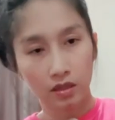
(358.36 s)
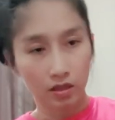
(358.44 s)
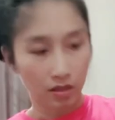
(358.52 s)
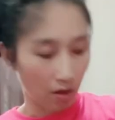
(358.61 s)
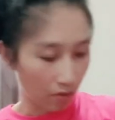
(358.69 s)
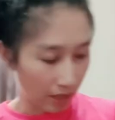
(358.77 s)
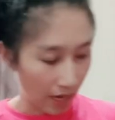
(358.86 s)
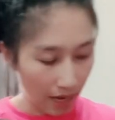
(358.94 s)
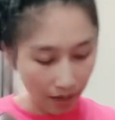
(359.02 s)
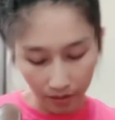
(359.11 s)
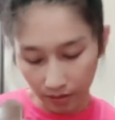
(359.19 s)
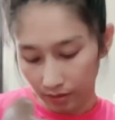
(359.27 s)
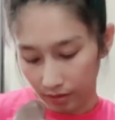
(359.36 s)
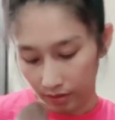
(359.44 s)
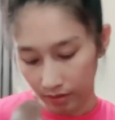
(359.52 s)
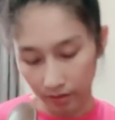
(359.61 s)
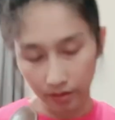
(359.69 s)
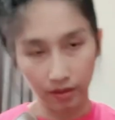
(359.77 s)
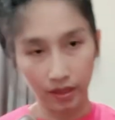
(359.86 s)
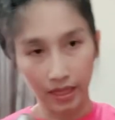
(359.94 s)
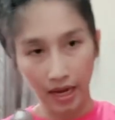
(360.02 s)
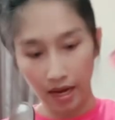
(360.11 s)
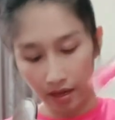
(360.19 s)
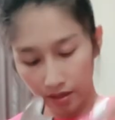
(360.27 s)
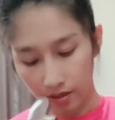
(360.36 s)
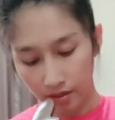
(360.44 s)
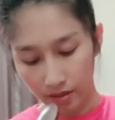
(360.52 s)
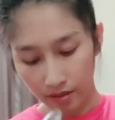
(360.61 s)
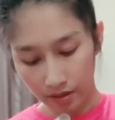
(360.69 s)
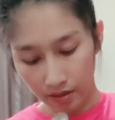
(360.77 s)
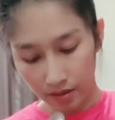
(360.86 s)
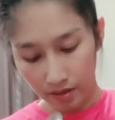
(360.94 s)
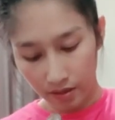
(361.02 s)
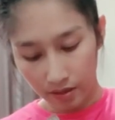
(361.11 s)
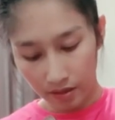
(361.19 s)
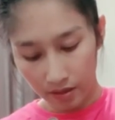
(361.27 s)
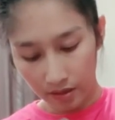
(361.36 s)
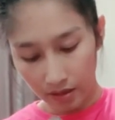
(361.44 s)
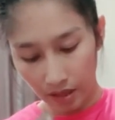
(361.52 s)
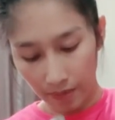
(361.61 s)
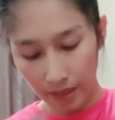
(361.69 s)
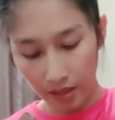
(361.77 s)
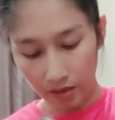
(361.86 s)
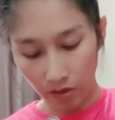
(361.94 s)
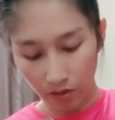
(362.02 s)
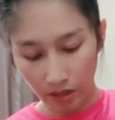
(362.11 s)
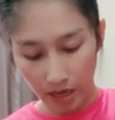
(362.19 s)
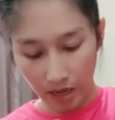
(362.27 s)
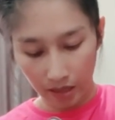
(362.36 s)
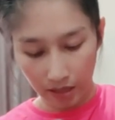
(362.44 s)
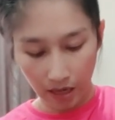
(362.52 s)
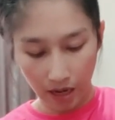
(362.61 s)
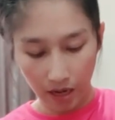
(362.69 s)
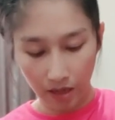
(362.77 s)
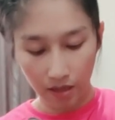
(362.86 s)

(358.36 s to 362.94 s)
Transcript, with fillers: สองแท่ง นี่นะ ใส่ไฟเลยสองแท่งนะคะ